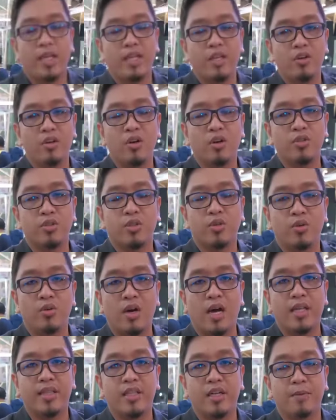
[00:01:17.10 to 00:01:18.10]
you go to
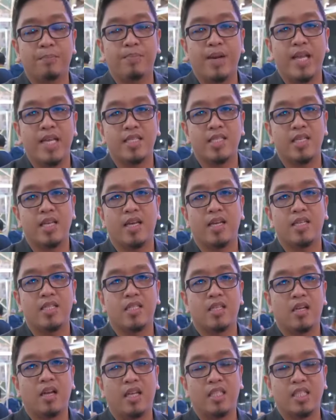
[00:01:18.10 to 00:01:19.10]
other places,
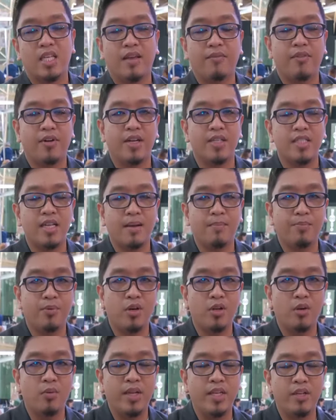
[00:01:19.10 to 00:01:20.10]
let's say for example,
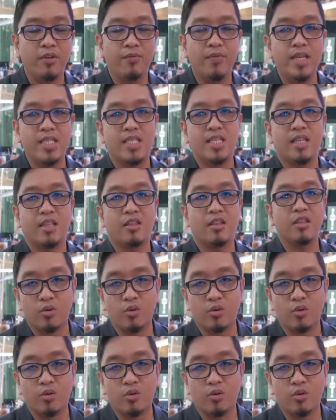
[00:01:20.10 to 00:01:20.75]
when you visit to